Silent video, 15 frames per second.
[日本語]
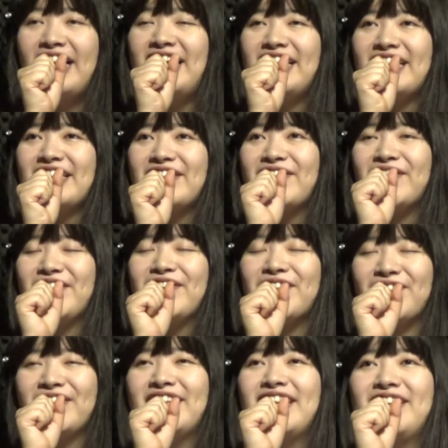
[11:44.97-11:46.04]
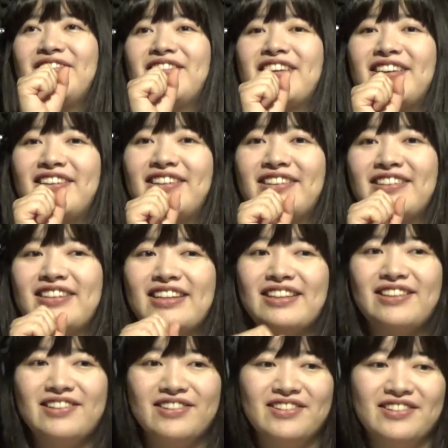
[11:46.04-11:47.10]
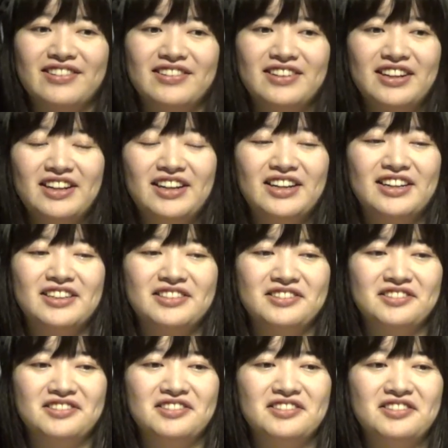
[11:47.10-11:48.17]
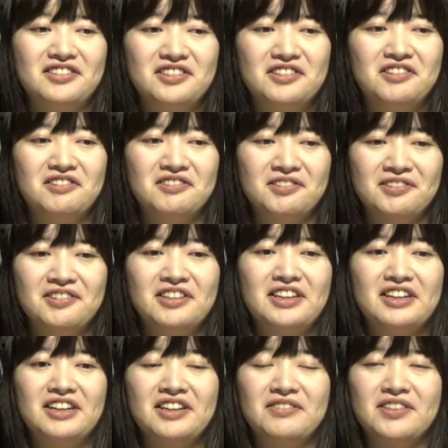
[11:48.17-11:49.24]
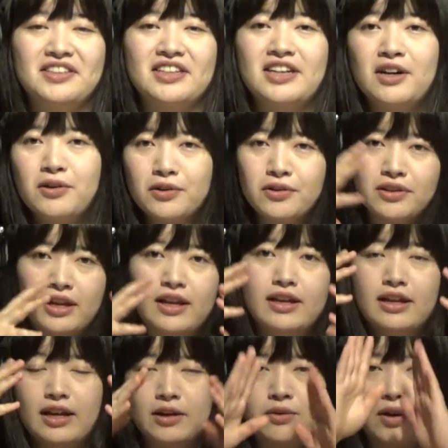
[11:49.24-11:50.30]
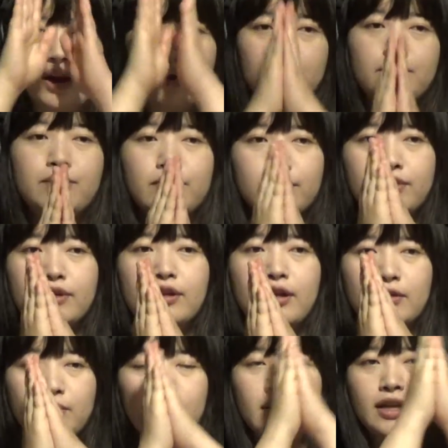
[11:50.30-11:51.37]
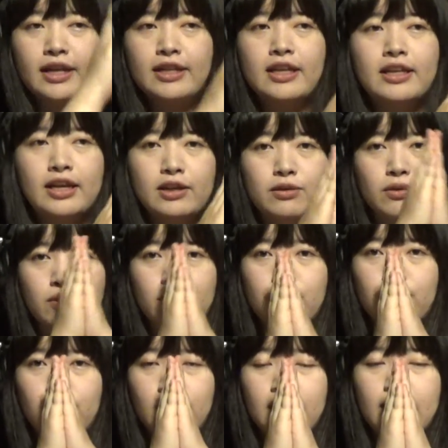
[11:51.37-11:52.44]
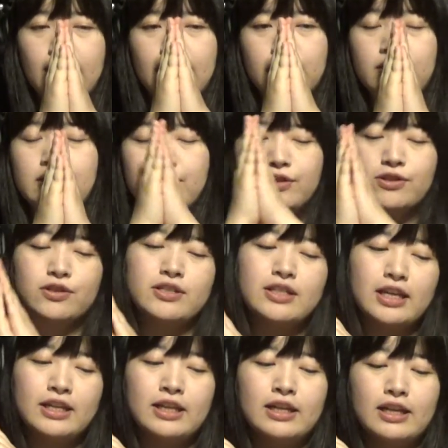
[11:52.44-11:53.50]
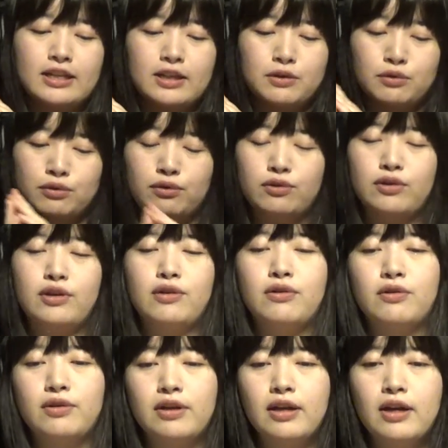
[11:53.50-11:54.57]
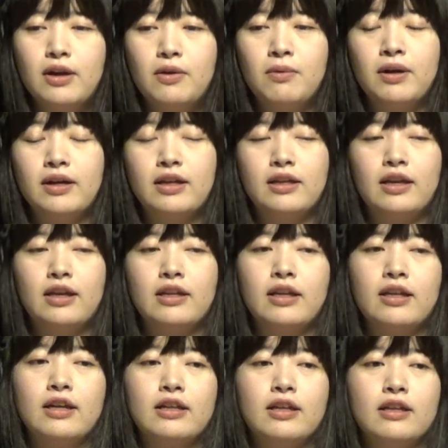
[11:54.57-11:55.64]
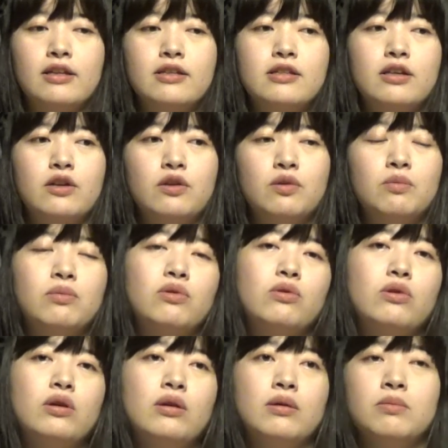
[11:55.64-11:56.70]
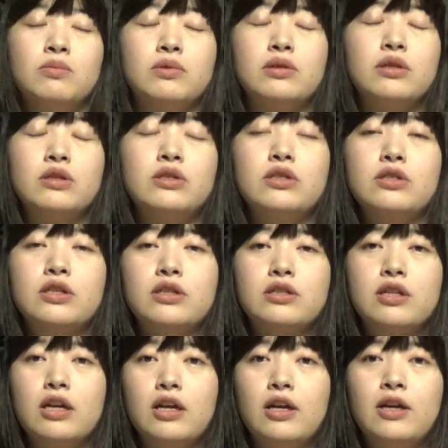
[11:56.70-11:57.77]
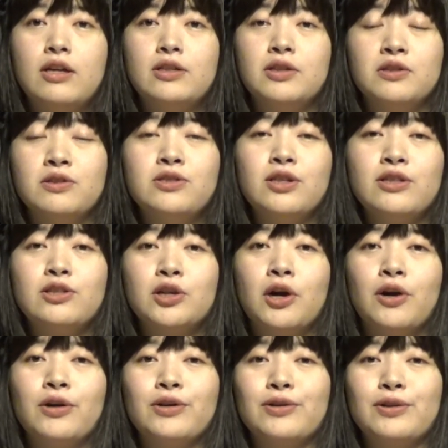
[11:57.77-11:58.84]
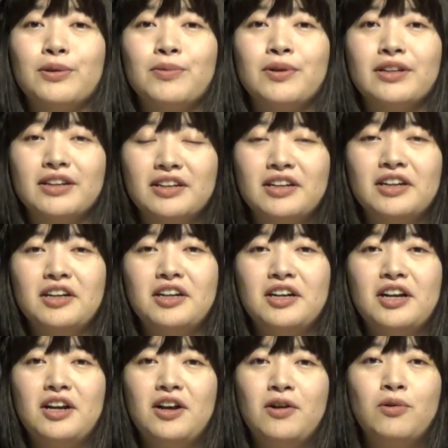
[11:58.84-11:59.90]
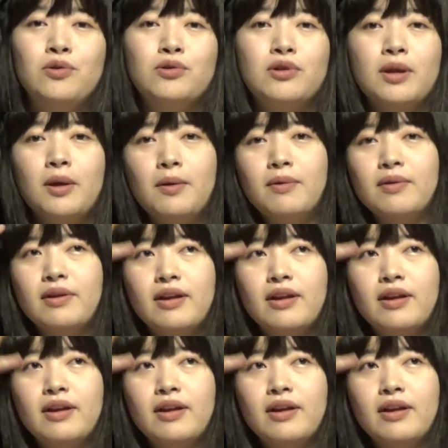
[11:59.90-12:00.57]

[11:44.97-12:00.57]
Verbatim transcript: あここんなにも変わるんだというあの驚きがありました顔のねあの半分こうやってないところとあの手術していただいたところっていう風に分けていただいたんですけれども、う全然全然違うと思いながら本当に